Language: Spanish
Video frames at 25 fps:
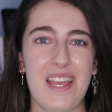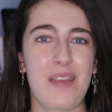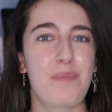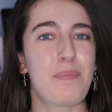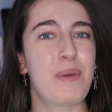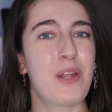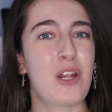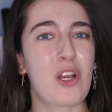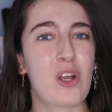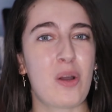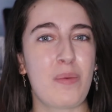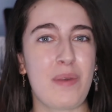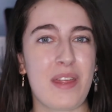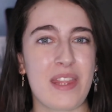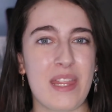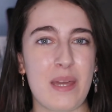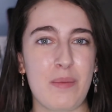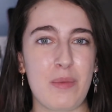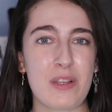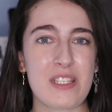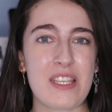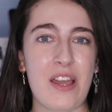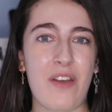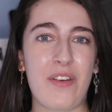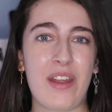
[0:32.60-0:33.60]
Pero
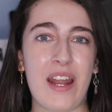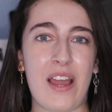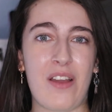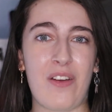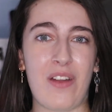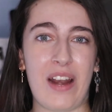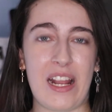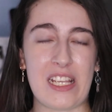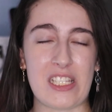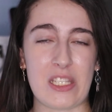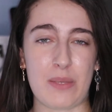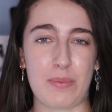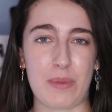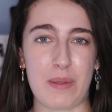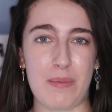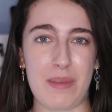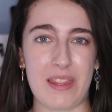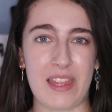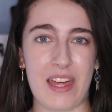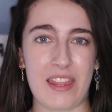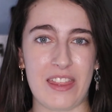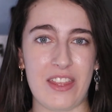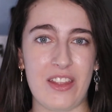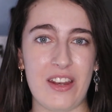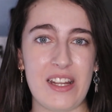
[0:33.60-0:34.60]
comencemos ahora con las
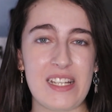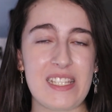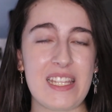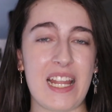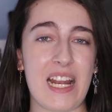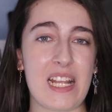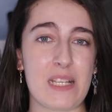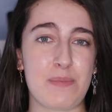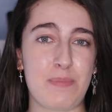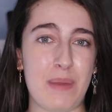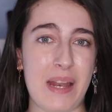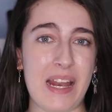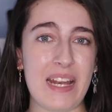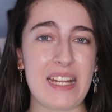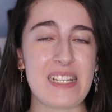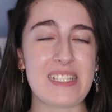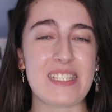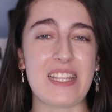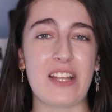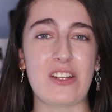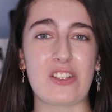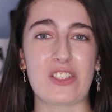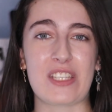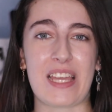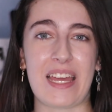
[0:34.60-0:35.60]
optimizaciones de las playlists
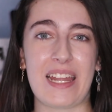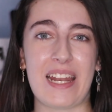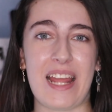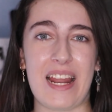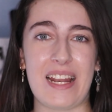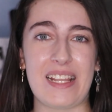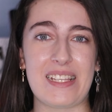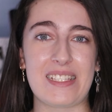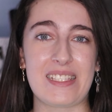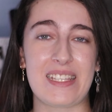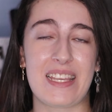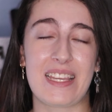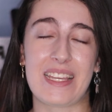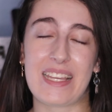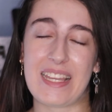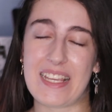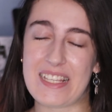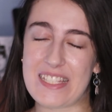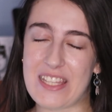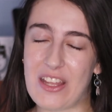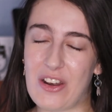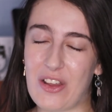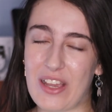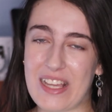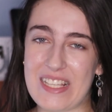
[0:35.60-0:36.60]
de los canales, que es
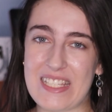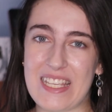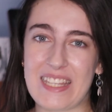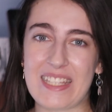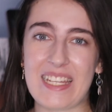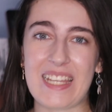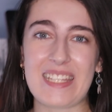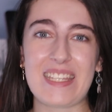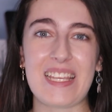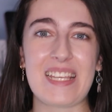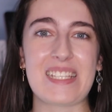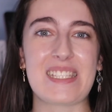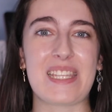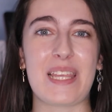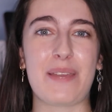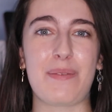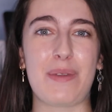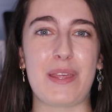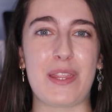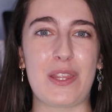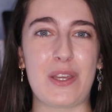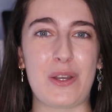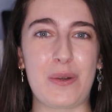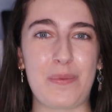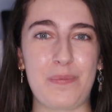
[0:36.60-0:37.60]
de lo que se trata este
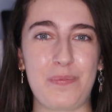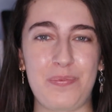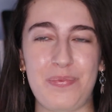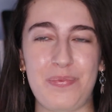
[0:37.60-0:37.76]
vídeo.